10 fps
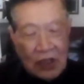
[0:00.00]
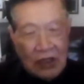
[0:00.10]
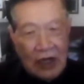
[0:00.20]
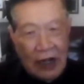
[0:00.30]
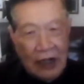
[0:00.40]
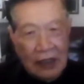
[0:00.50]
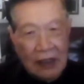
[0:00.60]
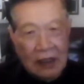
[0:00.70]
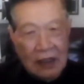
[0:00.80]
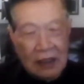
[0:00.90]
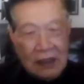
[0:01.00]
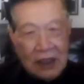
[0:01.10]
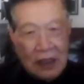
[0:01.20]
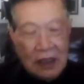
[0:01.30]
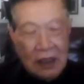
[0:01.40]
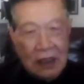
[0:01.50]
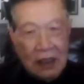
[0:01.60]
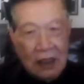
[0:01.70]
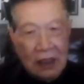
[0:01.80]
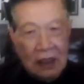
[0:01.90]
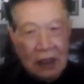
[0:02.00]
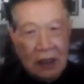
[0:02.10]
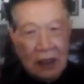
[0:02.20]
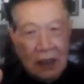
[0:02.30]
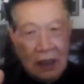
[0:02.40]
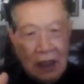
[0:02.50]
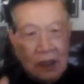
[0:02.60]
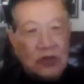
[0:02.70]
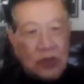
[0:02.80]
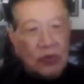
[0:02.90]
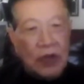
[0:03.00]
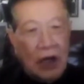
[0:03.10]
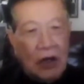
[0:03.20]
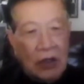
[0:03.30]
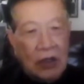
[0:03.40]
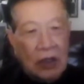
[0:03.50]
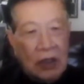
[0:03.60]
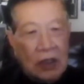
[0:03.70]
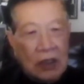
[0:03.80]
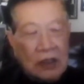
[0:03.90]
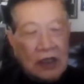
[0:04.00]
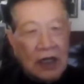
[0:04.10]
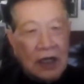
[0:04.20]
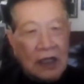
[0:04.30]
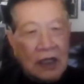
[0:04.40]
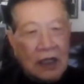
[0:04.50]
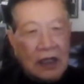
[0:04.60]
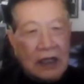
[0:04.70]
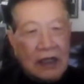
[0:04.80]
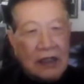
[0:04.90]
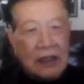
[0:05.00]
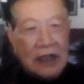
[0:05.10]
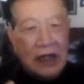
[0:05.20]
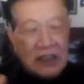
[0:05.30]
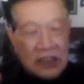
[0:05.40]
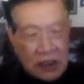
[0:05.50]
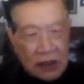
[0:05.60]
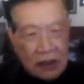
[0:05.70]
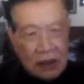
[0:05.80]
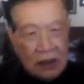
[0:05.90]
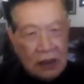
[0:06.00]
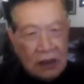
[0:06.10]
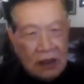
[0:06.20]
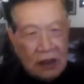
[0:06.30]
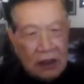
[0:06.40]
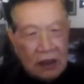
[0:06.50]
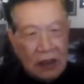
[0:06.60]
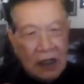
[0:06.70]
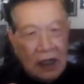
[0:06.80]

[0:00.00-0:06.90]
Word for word: 当然这个很重要，这个人是一